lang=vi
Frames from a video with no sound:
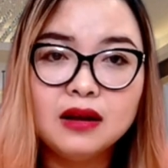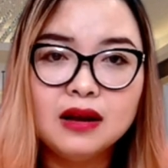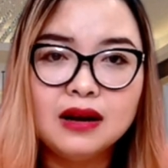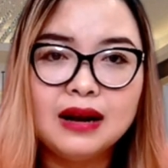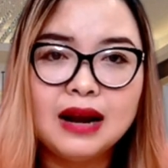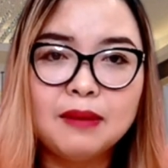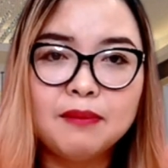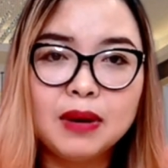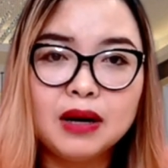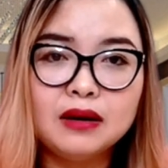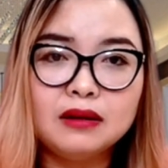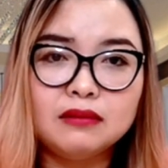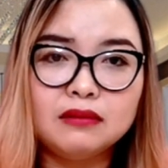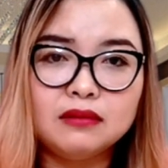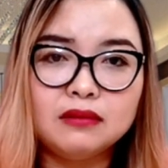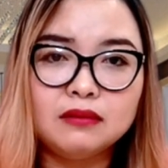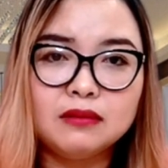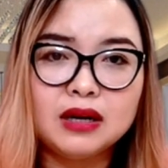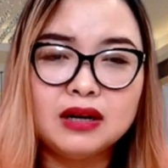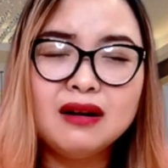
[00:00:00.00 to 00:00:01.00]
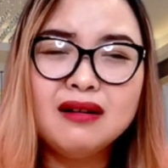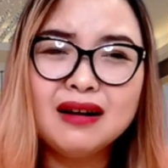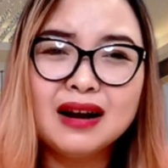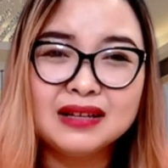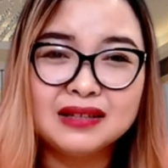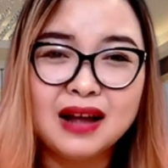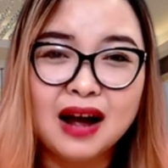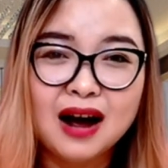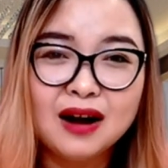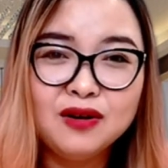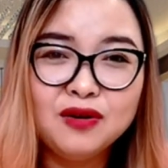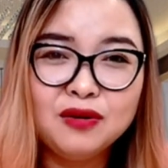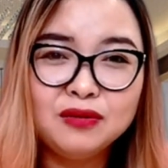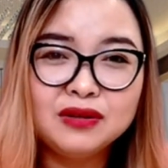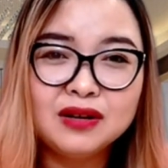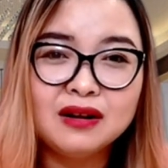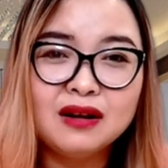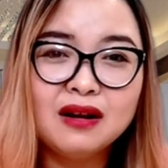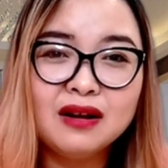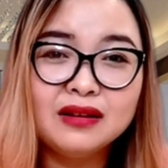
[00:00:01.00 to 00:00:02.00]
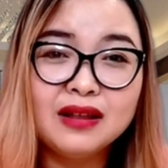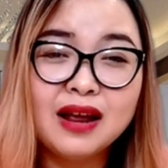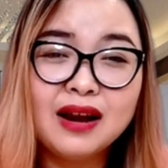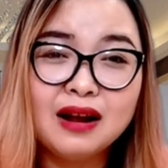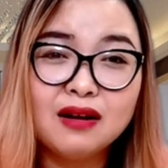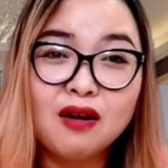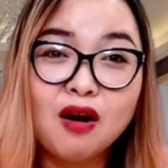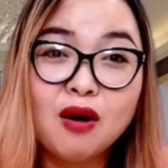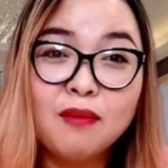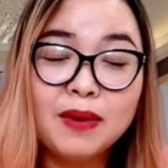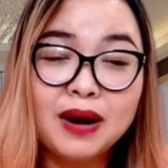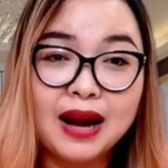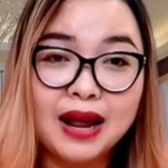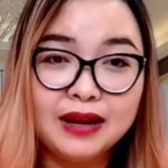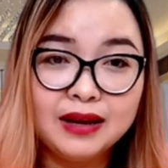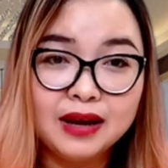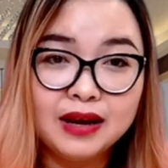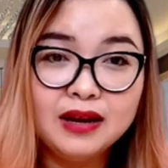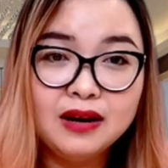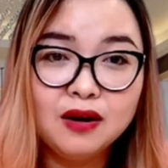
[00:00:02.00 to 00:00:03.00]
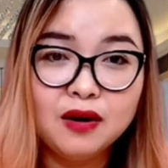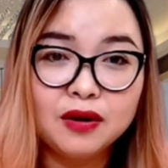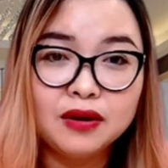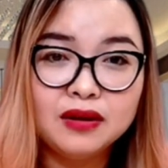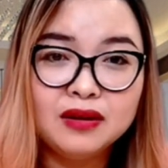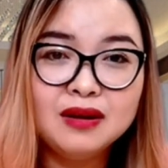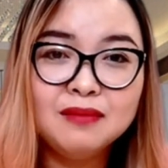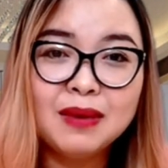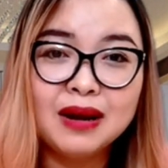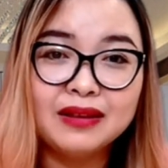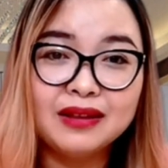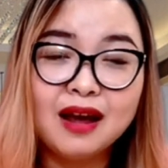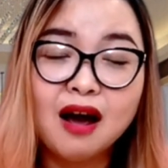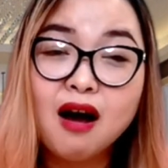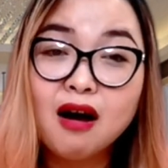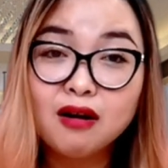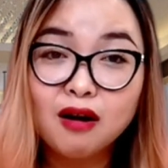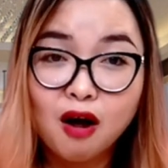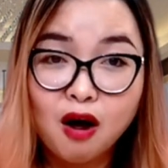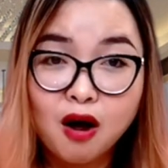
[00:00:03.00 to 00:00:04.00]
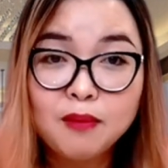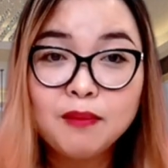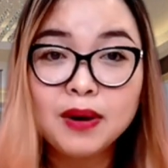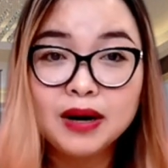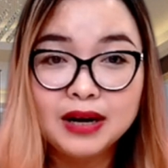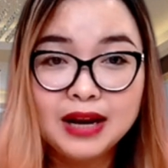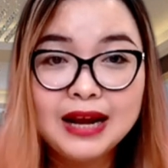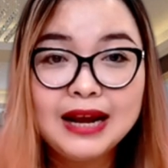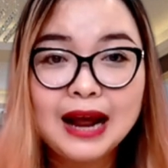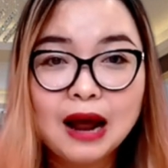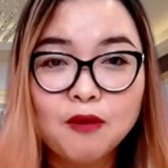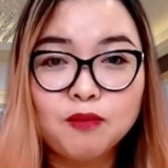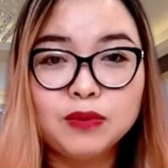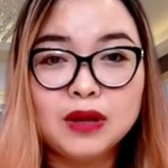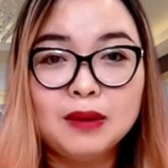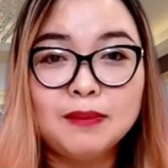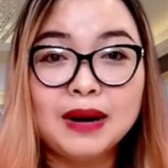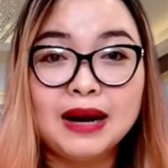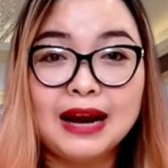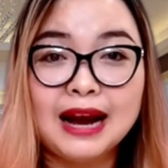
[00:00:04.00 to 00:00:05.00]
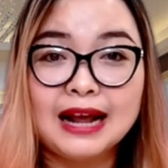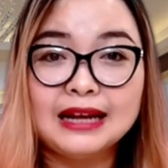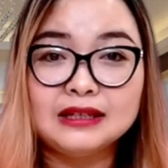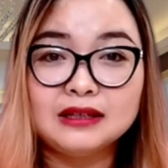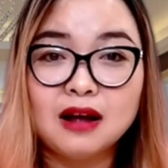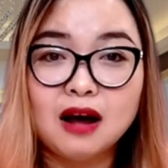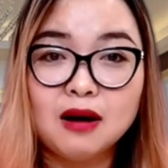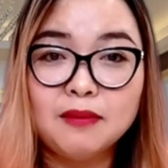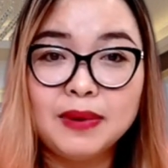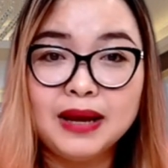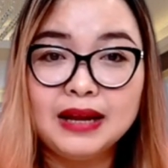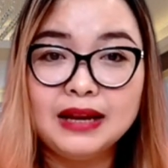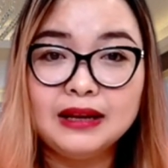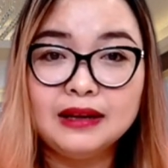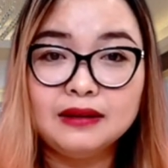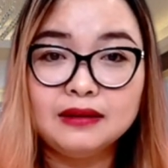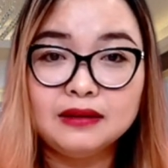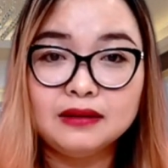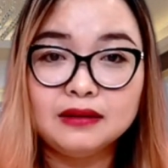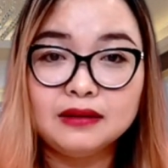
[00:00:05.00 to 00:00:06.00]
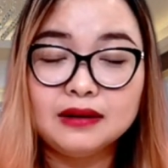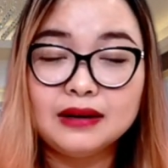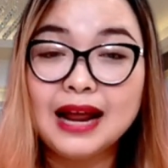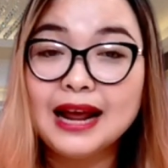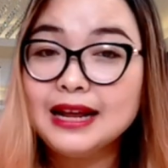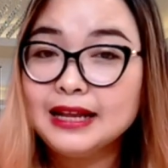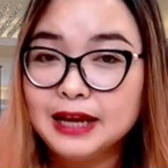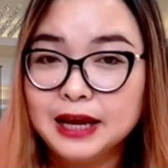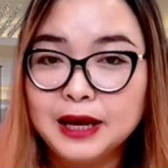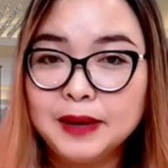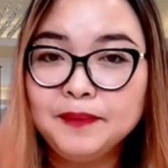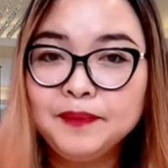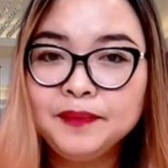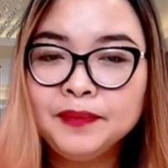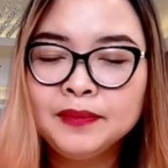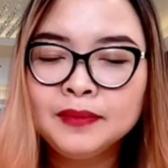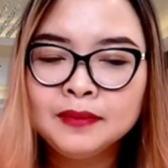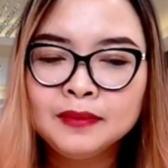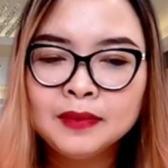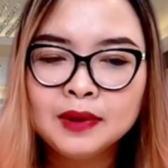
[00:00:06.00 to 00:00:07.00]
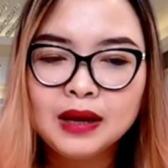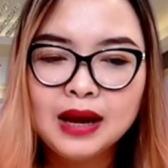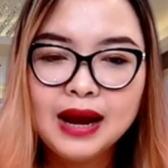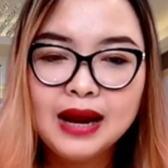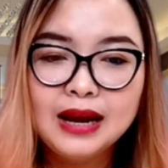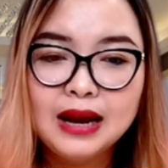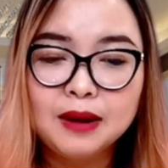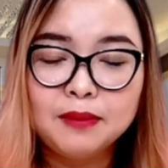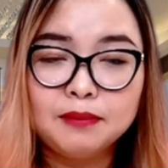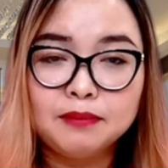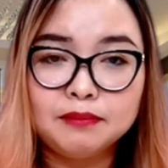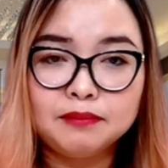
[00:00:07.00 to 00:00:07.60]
là mình mình rất là sợ luôn trời ơi thế là con mình lại nghỉ rồi nhưng mà cho con mình đi học thì mình lại sợ bị lây nhiễm hay là